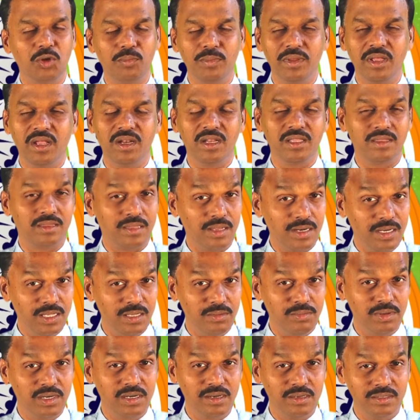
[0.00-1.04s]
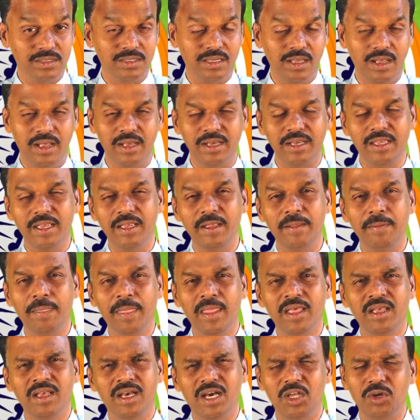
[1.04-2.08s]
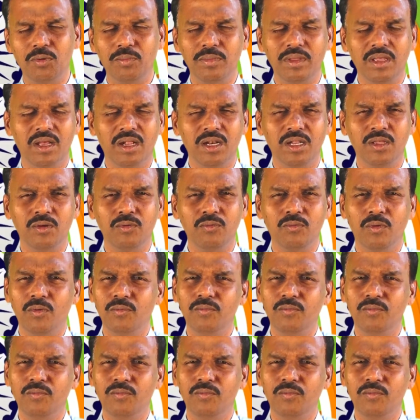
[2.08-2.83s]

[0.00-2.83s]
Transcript: அருமையான தலைவர்களுக்காக அருமையான